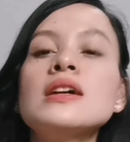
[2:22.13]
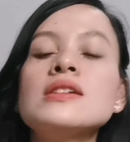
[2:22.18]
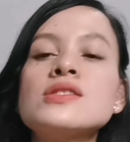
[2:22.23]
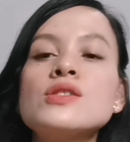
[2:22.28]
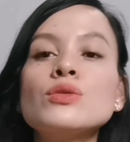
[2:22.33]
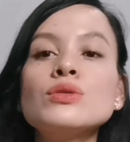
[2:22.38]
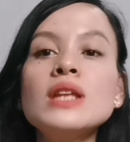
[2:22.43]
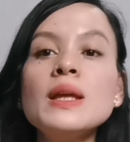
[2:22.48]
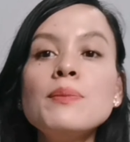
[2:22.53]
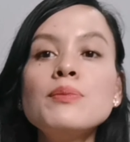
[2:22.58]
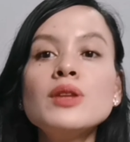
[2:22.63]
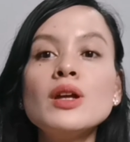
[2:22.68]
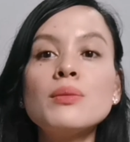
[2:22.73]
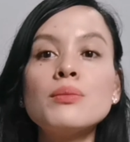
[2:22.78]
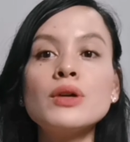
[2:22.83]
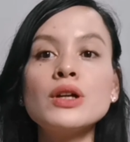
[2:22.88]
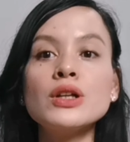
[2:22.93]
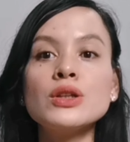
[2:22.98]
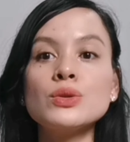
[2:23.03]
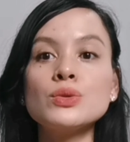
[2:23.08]
So, tip
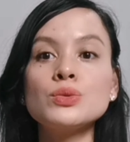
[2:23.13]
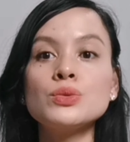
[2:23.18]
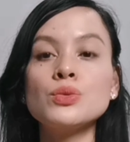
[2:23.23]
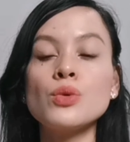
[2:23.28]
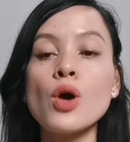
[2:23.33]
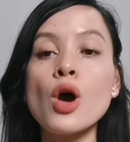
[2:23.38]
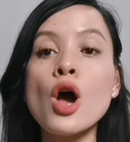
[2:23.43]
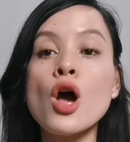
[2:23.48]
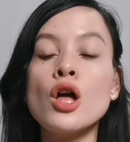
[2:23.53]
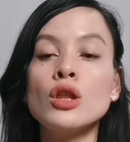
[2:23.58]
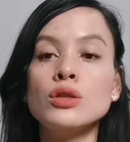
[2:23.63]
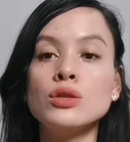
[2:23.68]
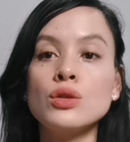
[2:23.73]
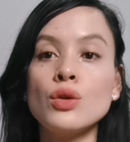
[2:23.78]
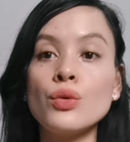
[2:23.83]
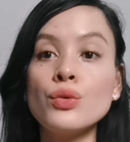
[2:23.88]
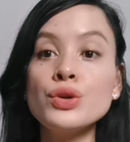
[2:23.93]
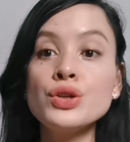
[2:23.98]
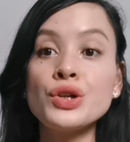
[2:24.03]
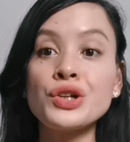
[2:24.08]
number two,
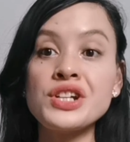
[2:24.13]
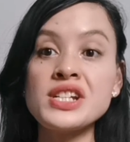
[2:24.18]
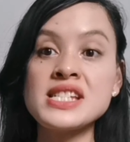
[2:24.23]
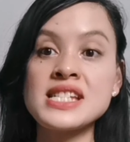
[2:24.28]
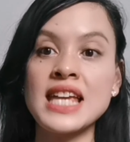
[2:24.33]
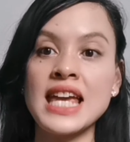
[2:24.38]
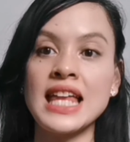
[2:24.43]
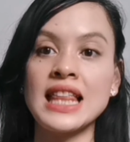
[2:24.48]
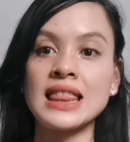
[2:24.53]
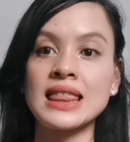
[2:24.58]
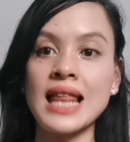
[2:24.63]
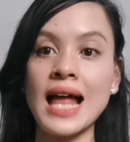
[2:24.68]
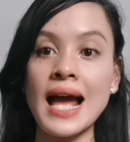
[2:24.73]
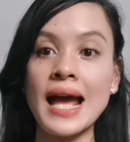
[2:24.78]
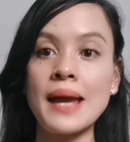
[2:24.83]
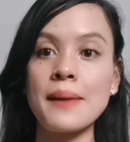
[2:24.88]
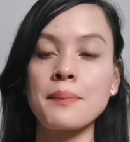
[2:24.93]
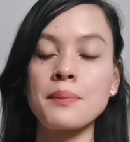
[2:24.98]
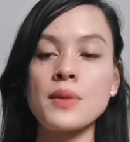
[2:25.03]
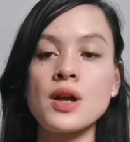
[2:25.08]
know your skin
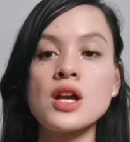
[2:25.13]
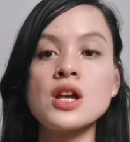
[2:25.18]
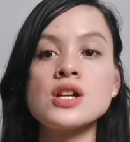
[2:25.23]
type.